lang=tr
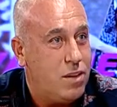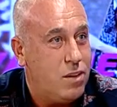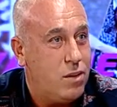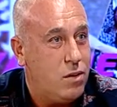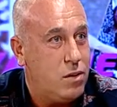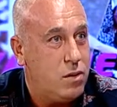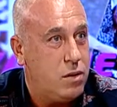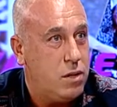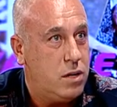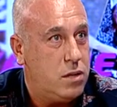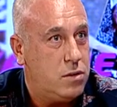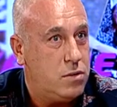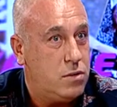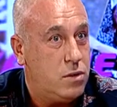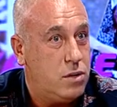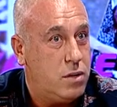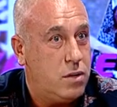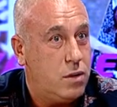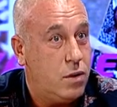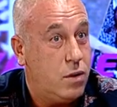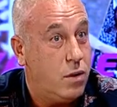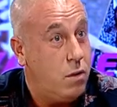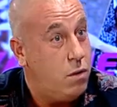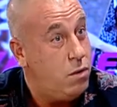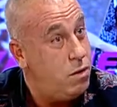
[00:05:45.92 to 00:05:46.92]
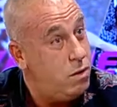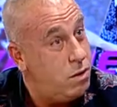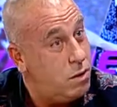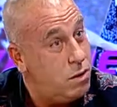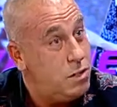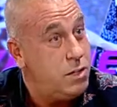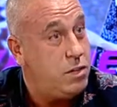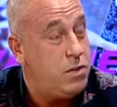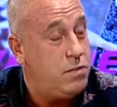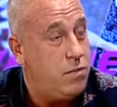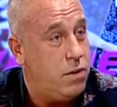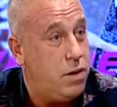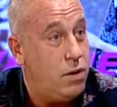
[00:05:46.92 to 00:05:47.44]
Ondan sonra aa
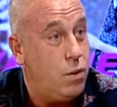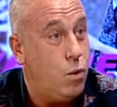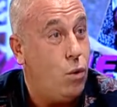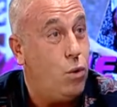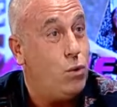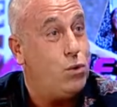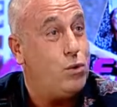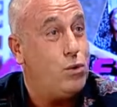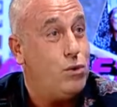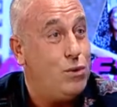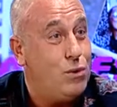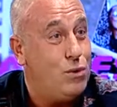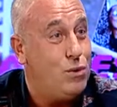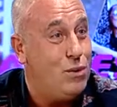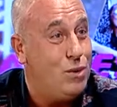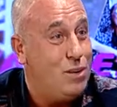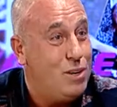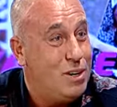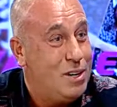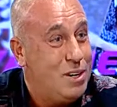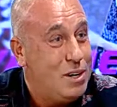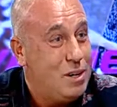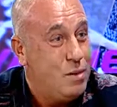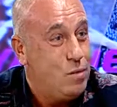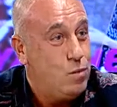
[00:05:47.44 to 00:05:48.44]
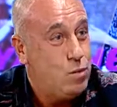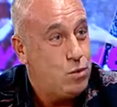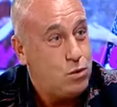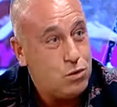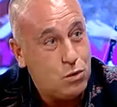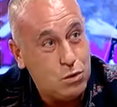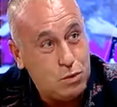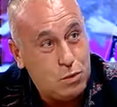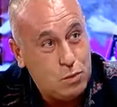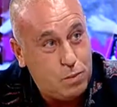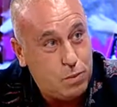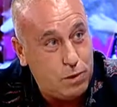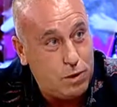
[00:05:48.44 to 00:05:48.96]
iyi falan. O gün
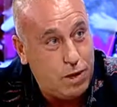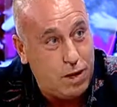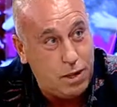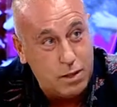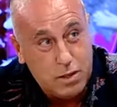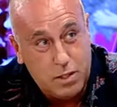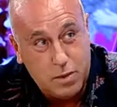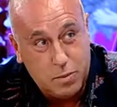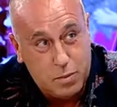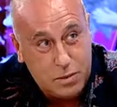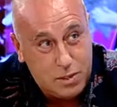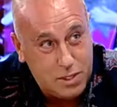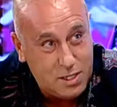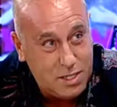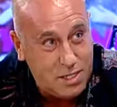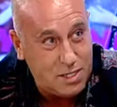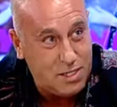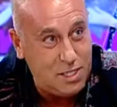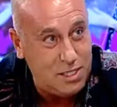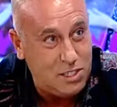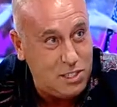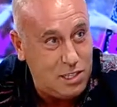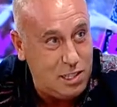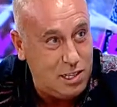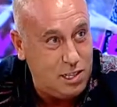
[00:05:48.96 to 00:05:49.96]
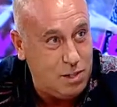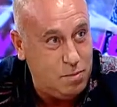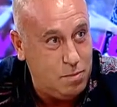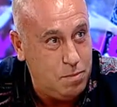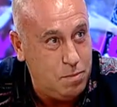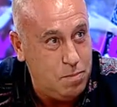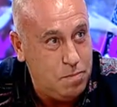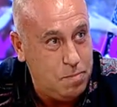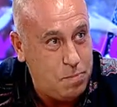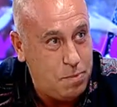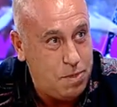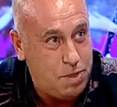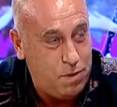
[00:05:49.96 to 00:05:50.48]
Bursa Spor altyapısına seçildim.
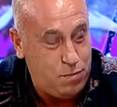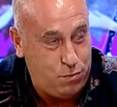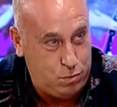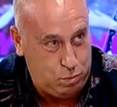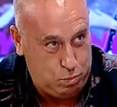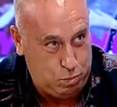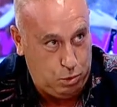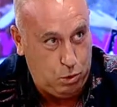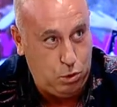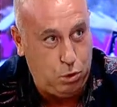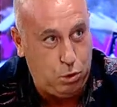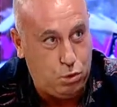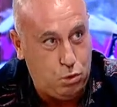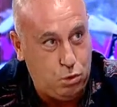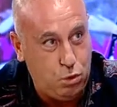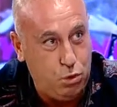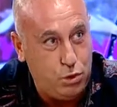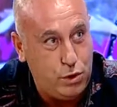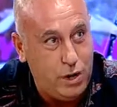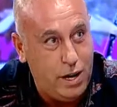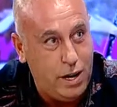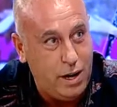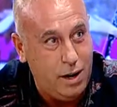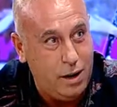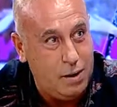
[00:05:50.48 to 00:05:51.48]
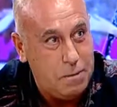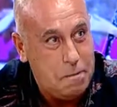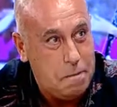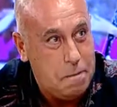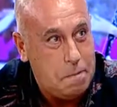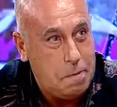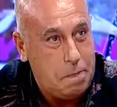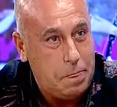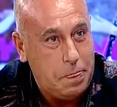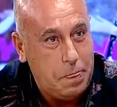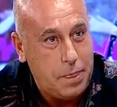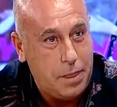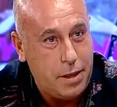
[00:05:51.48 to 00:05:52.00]
Futbol okuluna
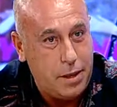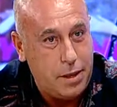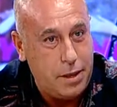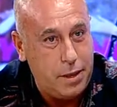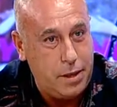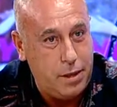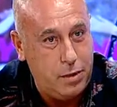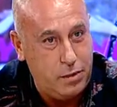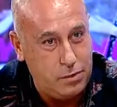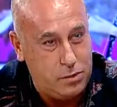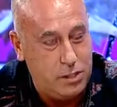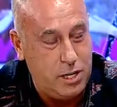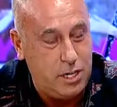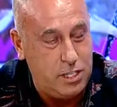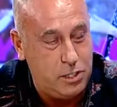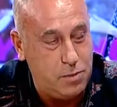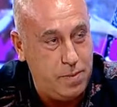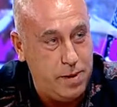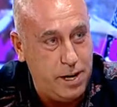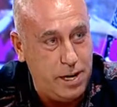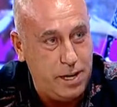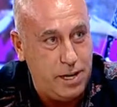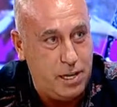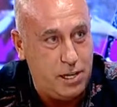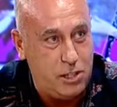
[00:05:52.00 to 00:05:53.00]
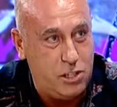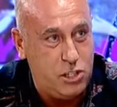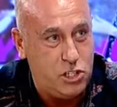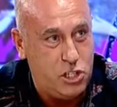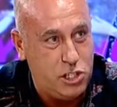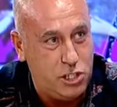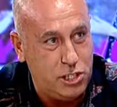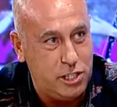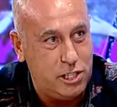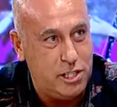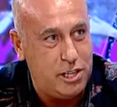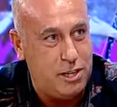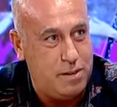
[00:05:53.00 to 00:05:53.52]
e, seçmeyleydi.
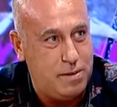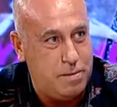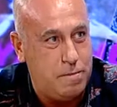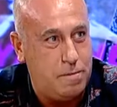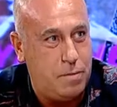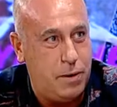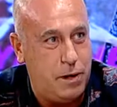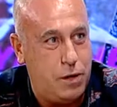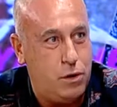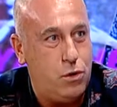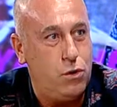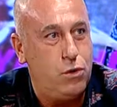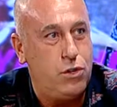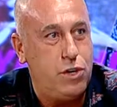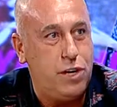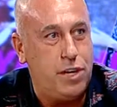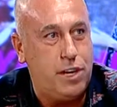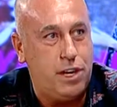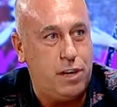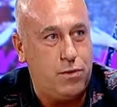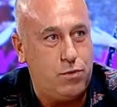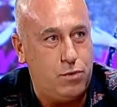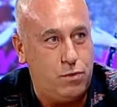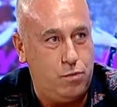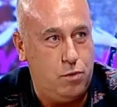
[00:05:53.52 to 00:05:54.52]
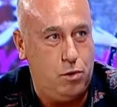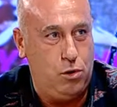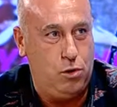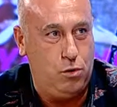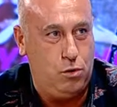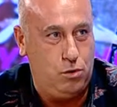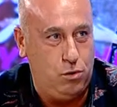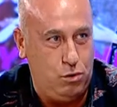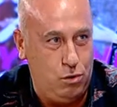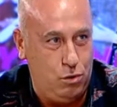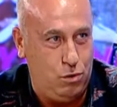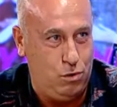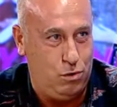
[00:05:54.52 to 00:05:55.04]
Şimdi para ödeyerek futbol
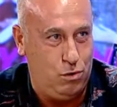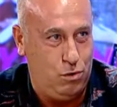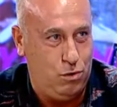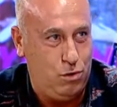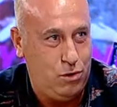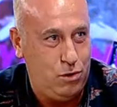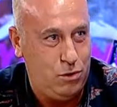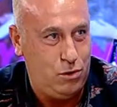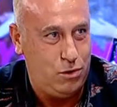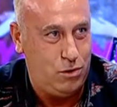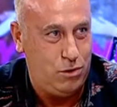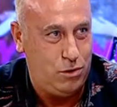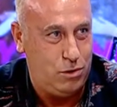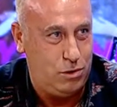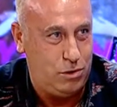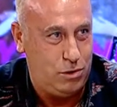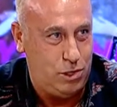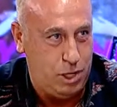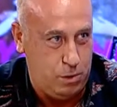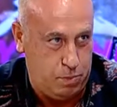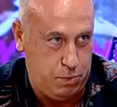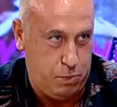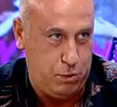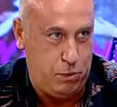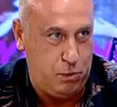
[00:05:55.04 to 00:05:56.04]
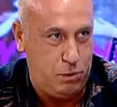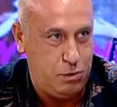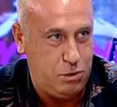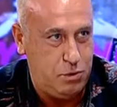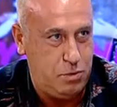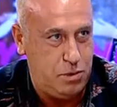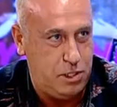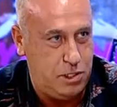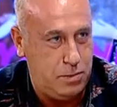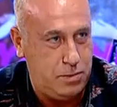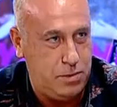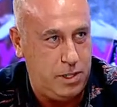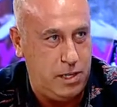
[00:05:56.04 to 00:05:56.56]
okulu e, yapıyoruz.
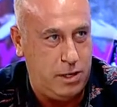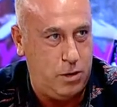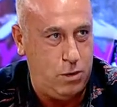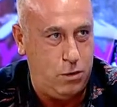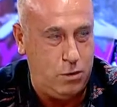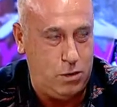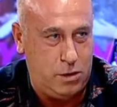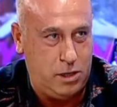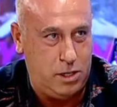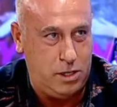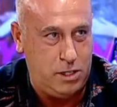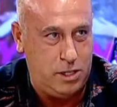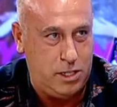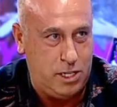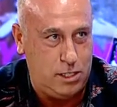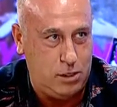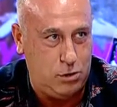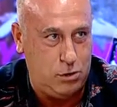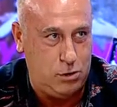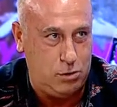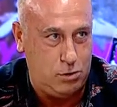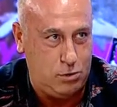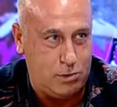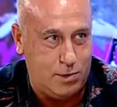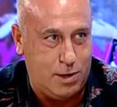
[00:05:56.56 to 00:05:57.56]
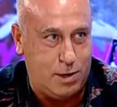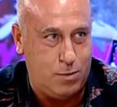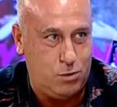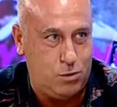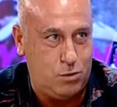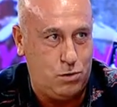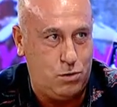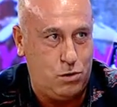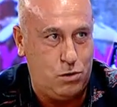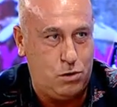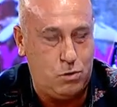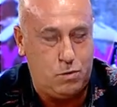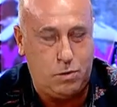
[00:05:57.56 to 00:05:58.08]
Bizim de organizasyonumuz var.
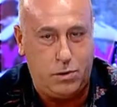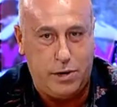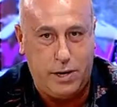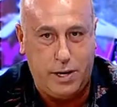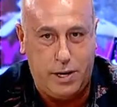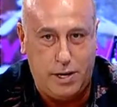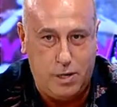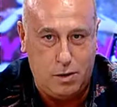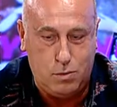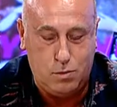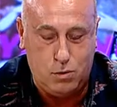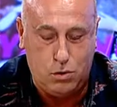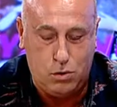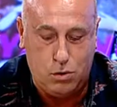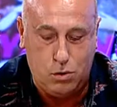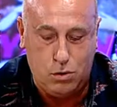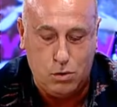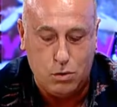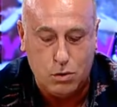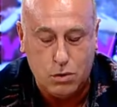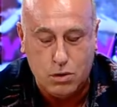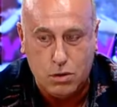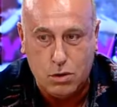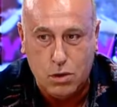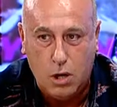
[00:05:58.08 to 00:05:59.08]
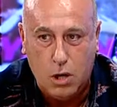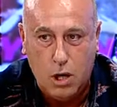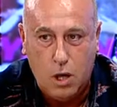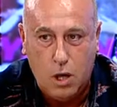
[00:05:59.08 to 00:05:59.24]
Bursa evet. Spor'a yardımcı oluyoruz.